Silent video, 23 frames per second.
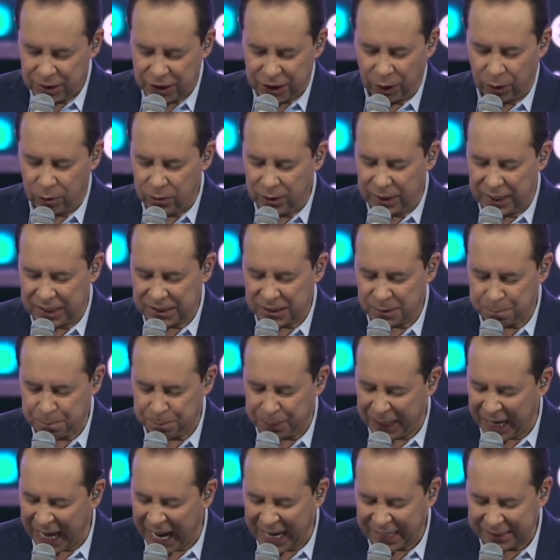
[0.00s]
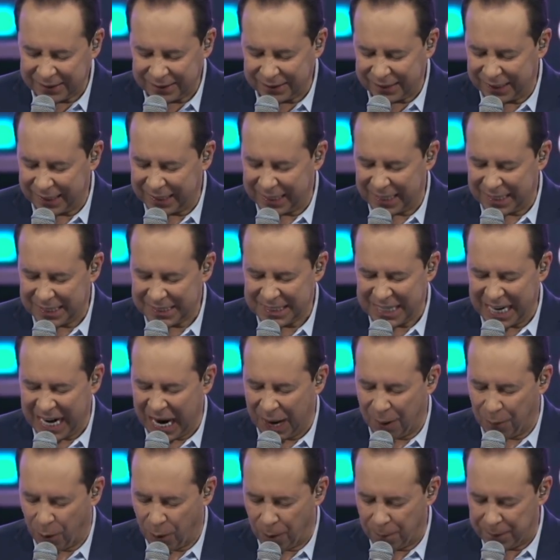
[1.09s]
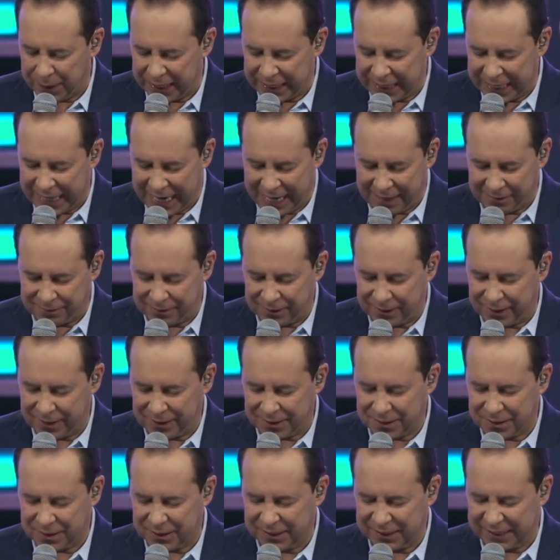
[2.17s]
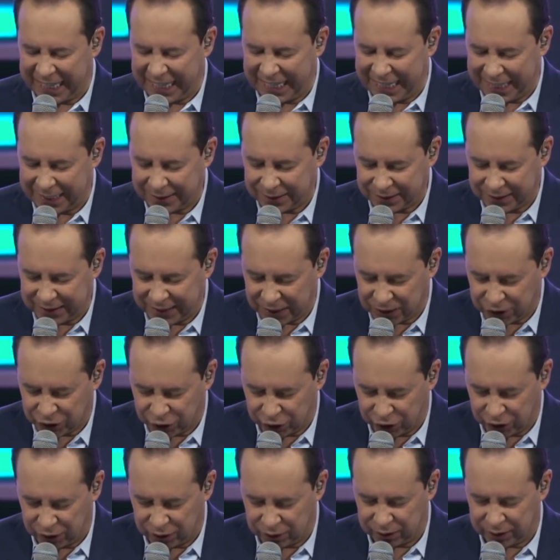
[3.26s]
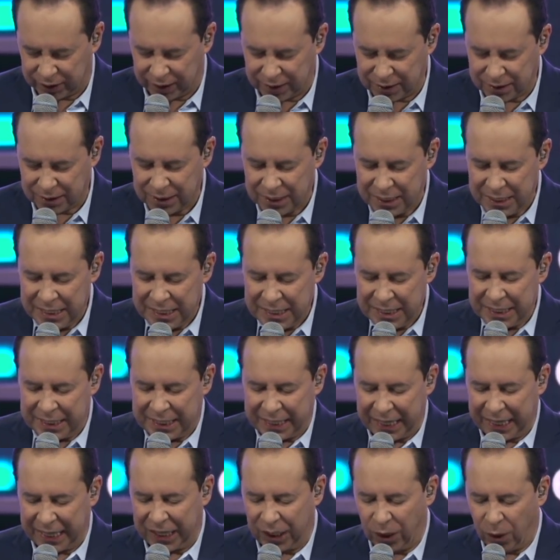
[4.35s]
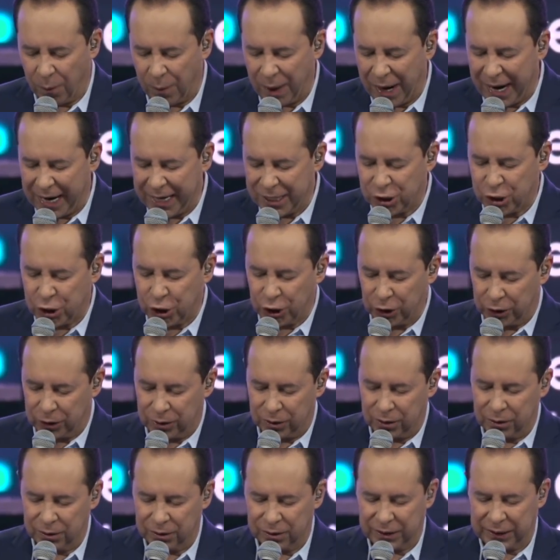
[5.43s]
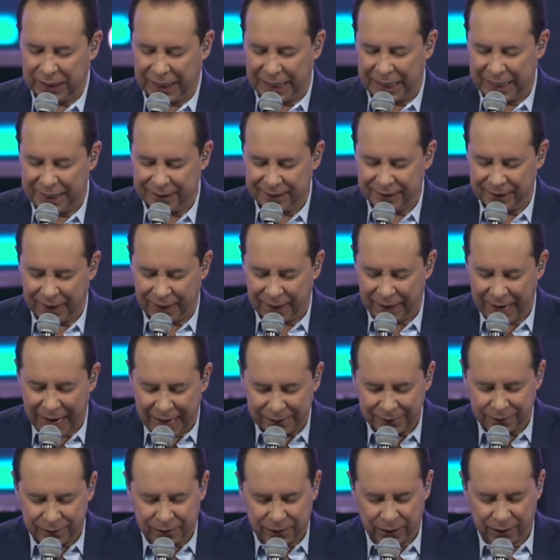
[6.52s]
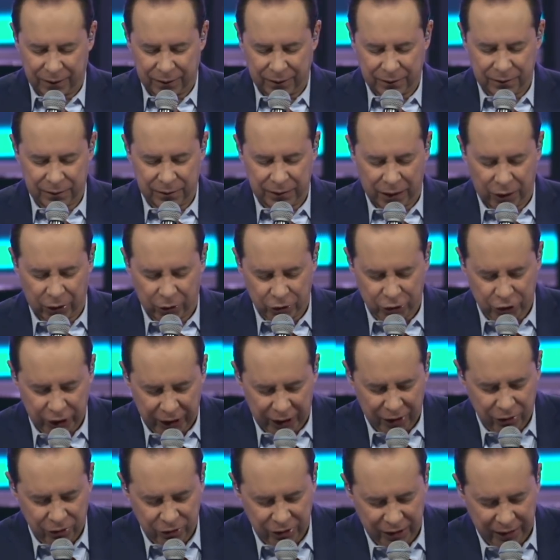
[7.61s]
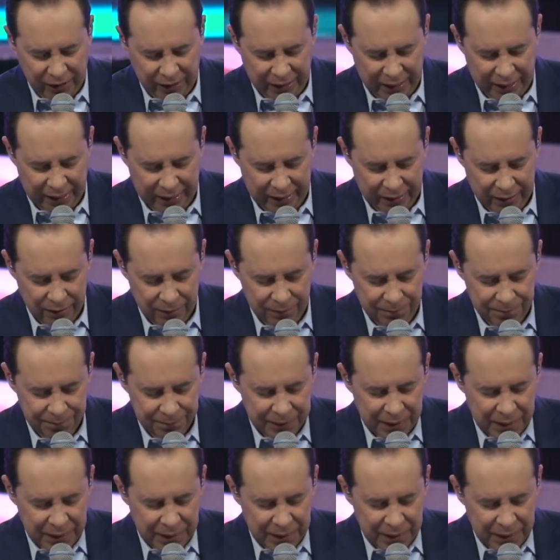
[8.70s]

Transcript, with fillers: según las prácticas abominables de las naciones que Jehová echó delante de los hijos de Israel